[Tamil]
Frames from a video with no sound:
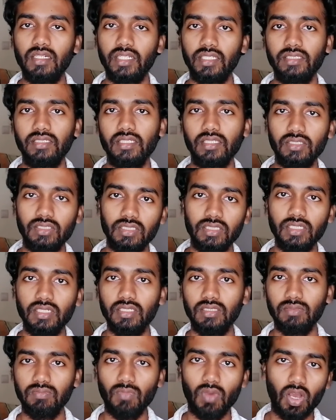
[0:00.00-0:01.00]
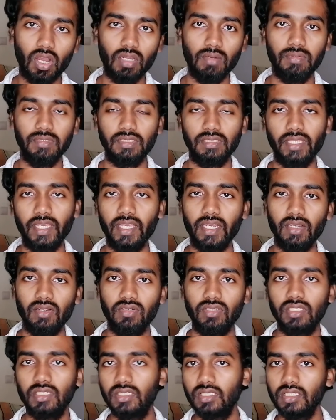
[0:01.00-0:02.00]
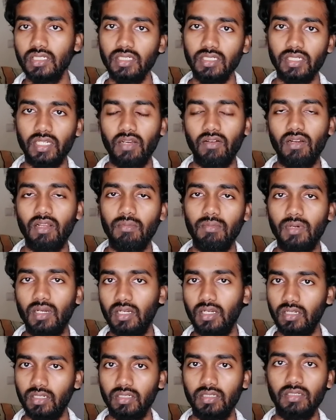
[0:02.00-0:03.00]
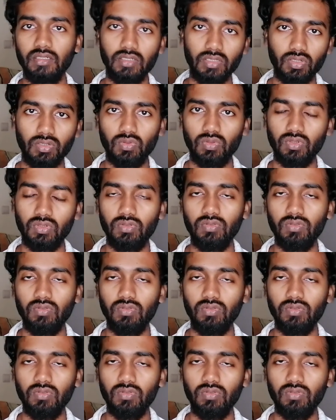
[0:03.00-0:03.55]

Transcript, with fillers: டெஸ்டிங் uh, சின்ன ஸ்மால் ஸ்கேலில் வந்துட்டு டெவலப் uh,